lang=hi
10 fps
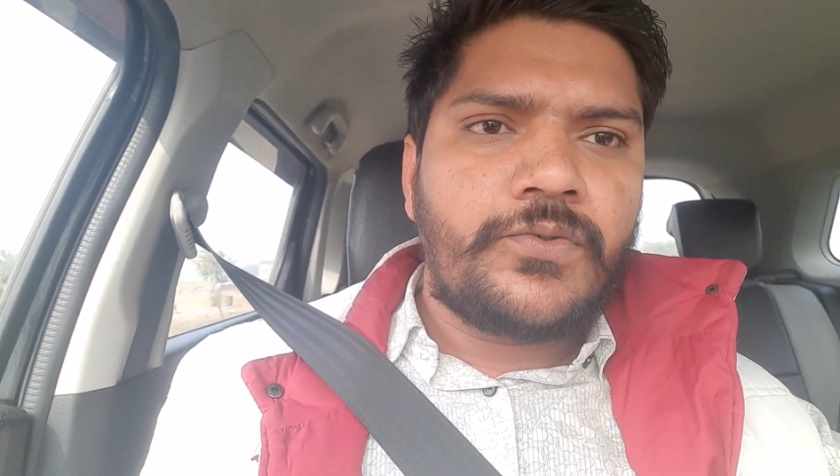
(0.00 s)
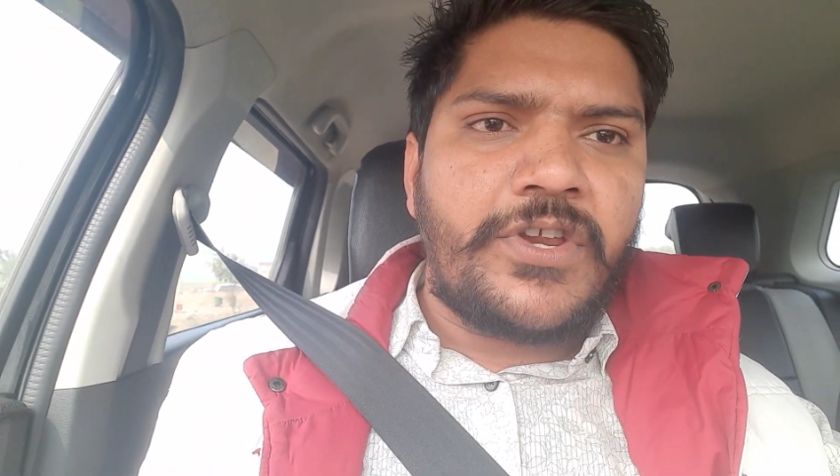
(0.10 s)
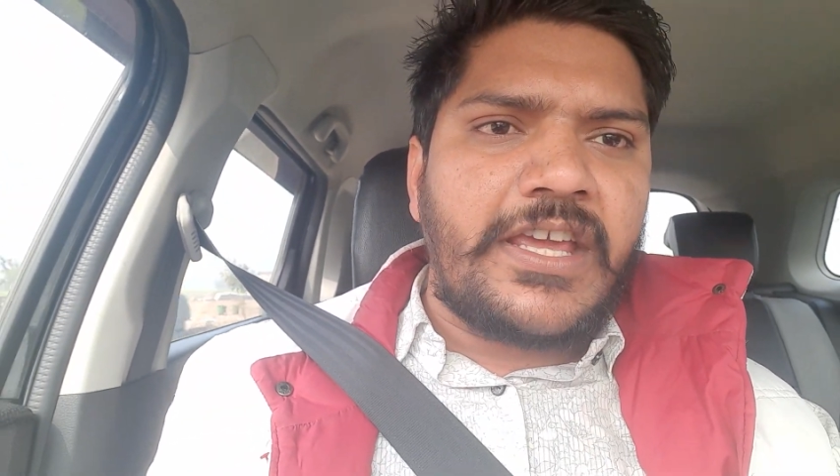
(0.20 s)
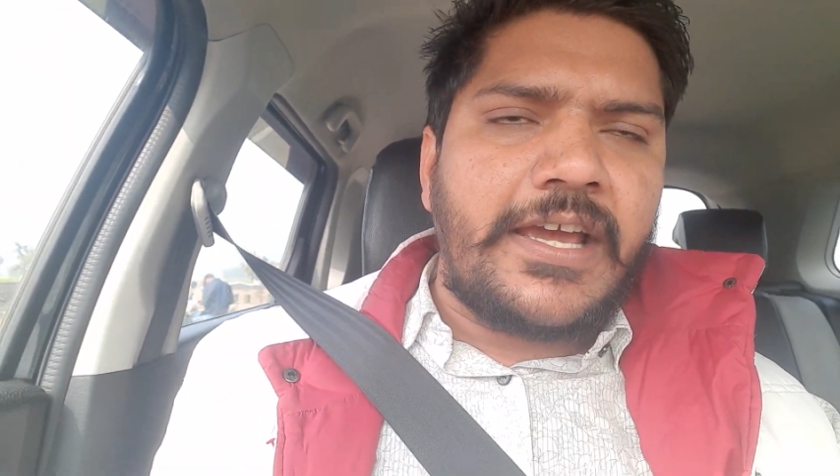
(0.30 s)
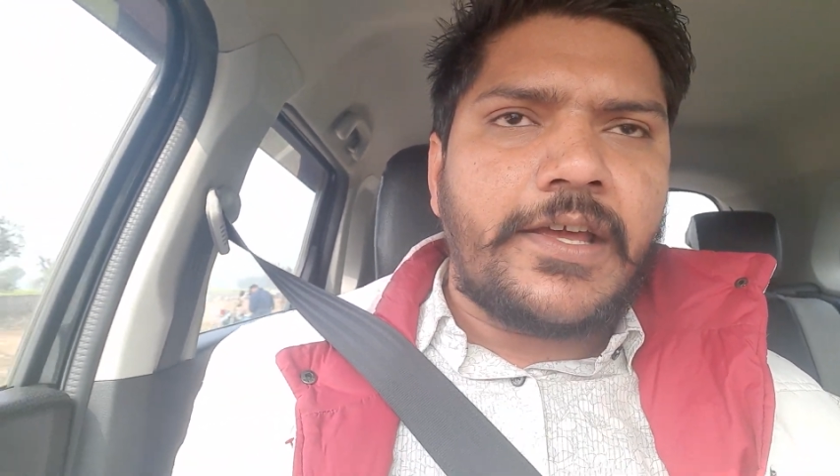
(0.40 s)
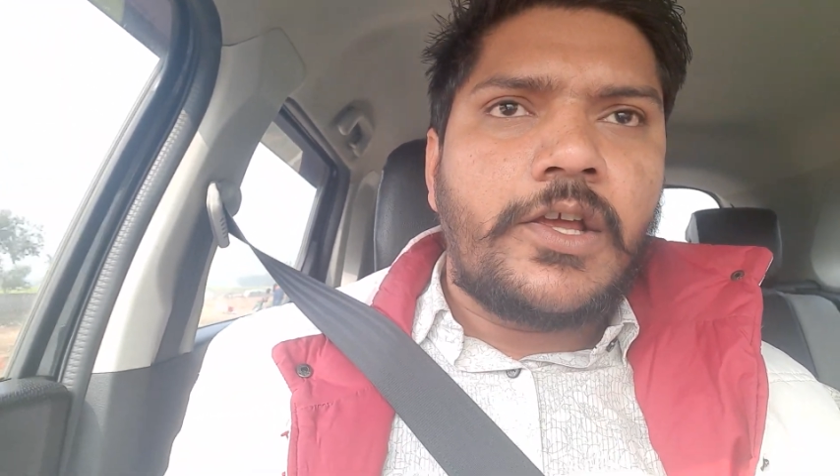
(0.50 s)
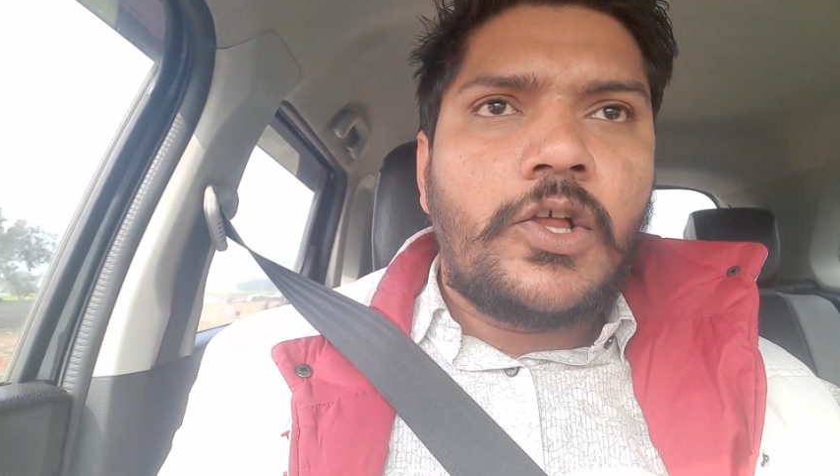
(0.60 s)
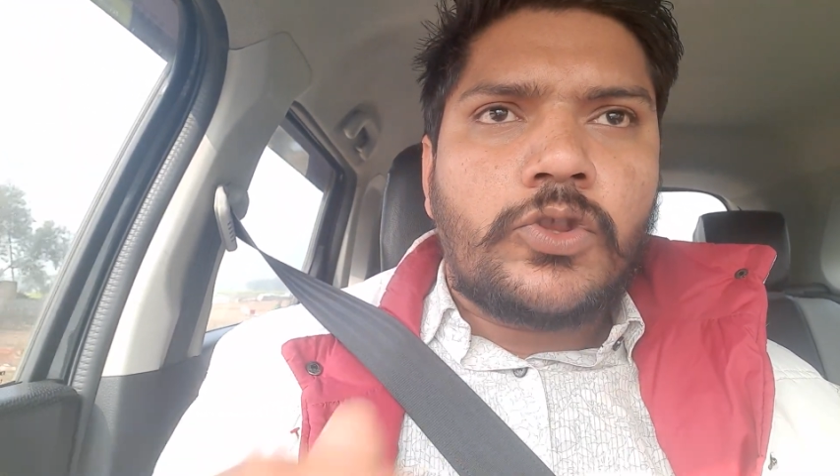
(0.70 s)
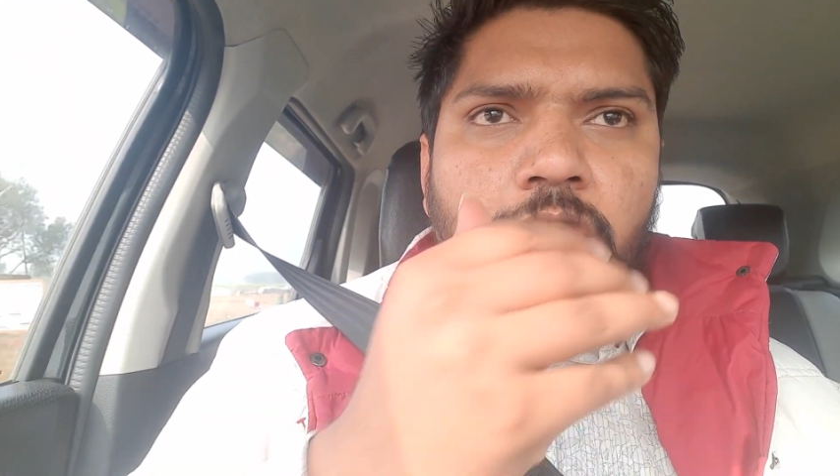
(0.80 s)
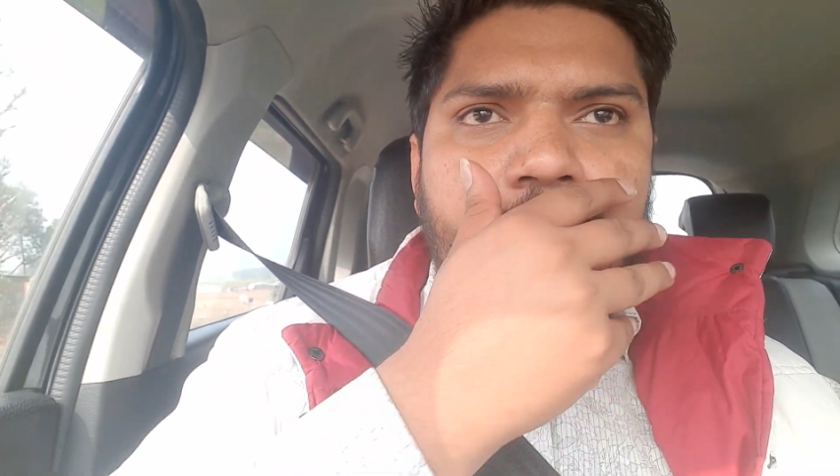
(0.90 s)
ठीक है
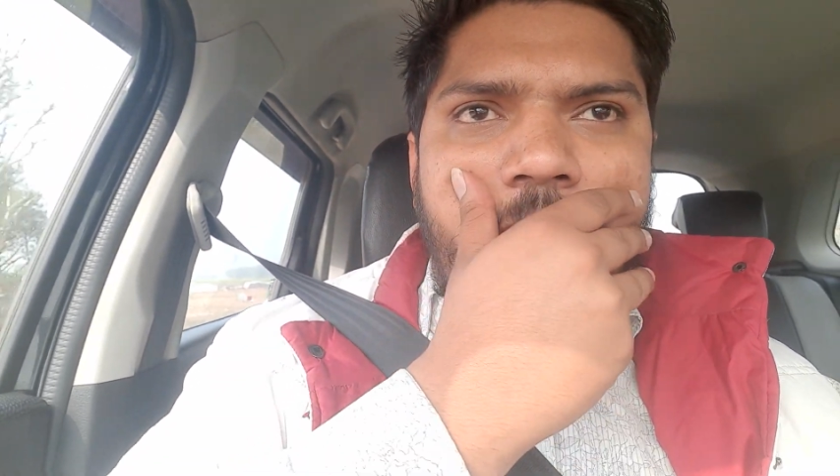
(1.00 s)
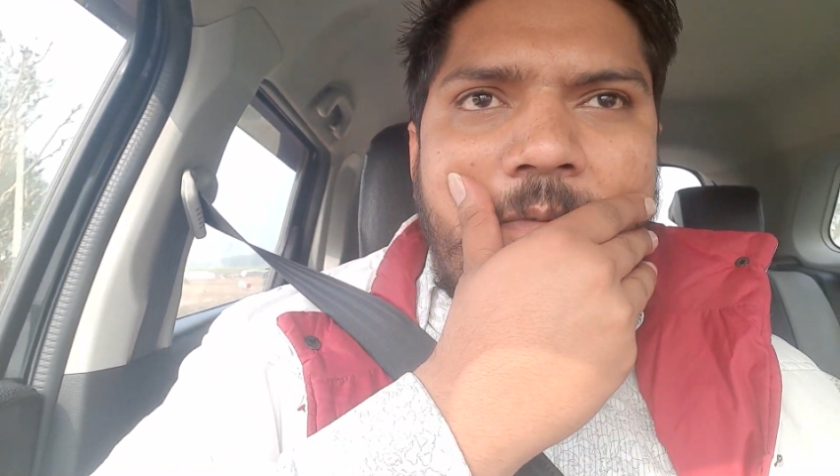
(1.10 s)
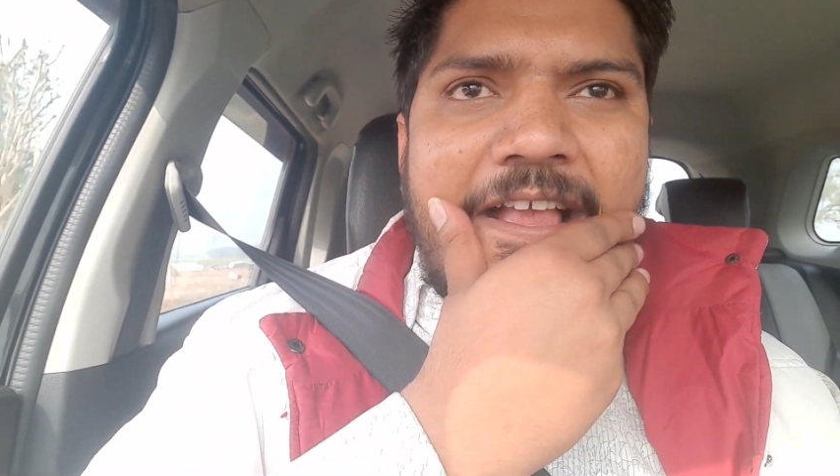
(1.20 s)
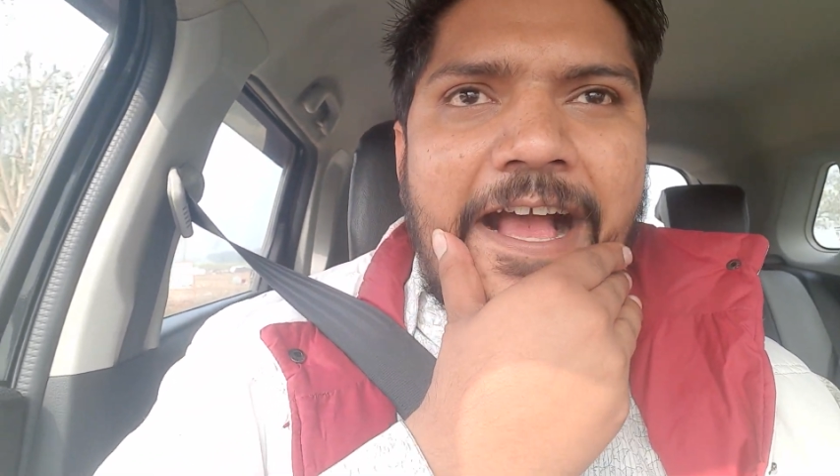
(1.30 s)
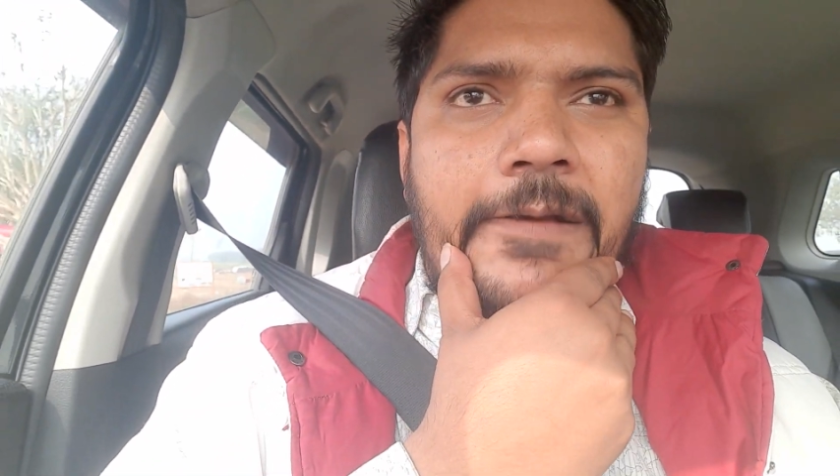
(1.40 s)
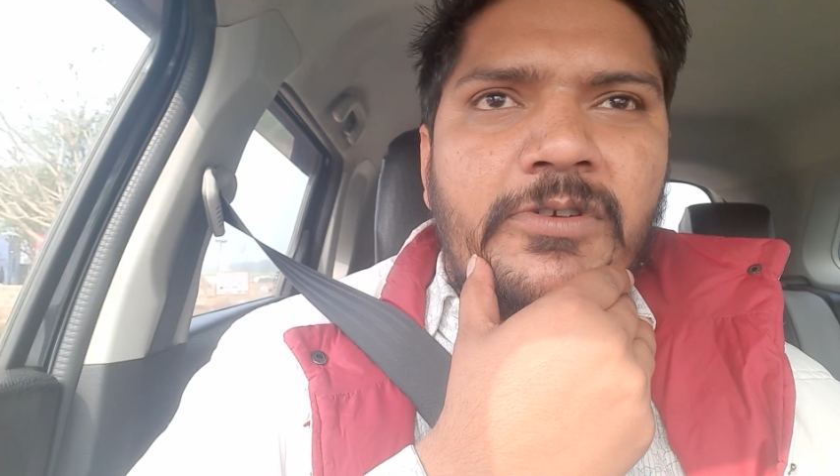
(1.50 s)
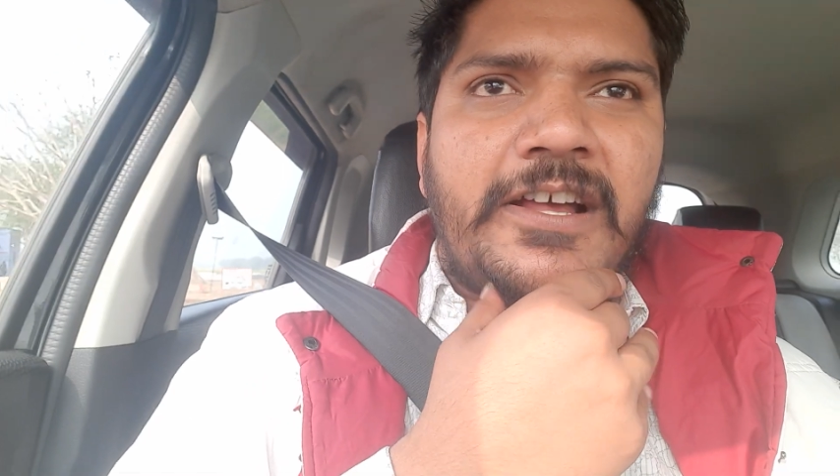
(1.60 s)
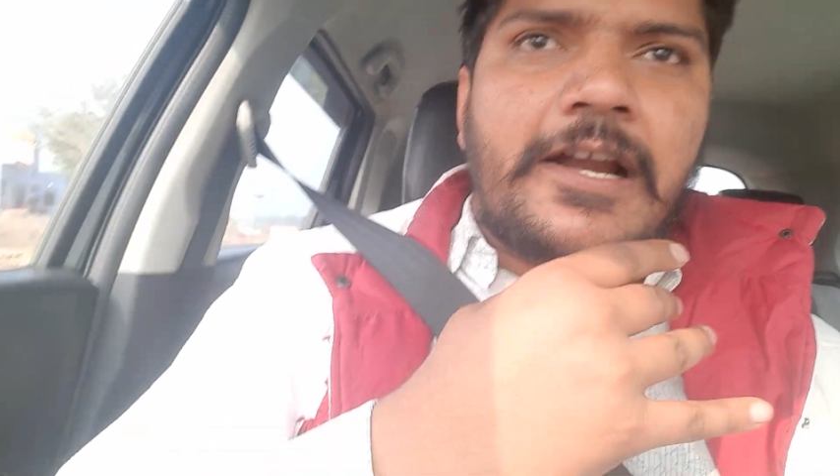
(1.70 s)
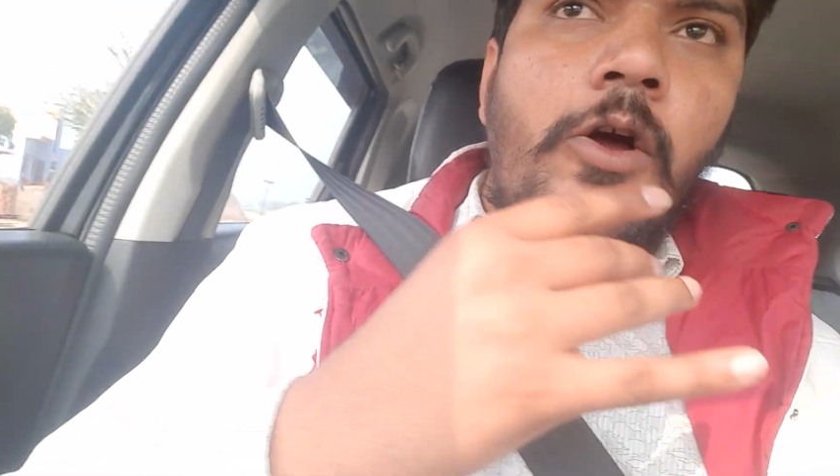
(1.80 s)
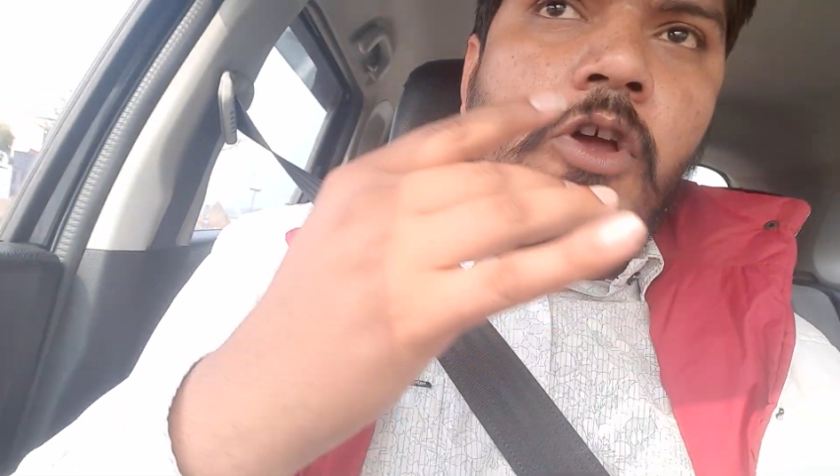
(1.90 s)
तो इस पर मैं काम
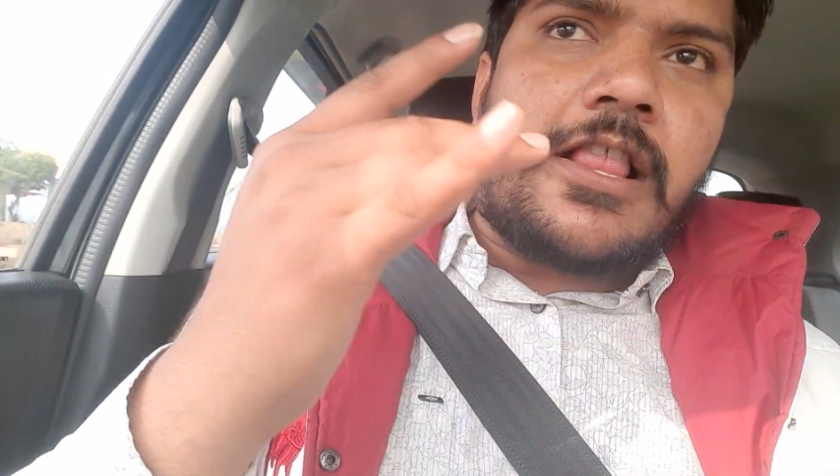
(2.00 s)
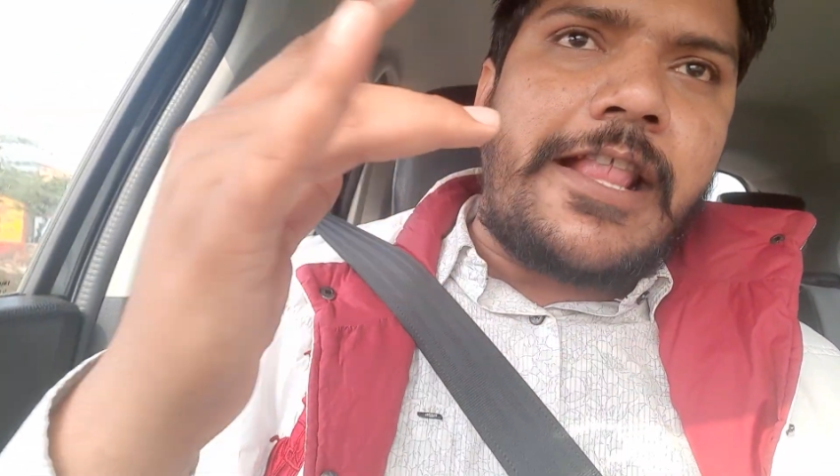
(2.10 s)
कर रहा हूँ कल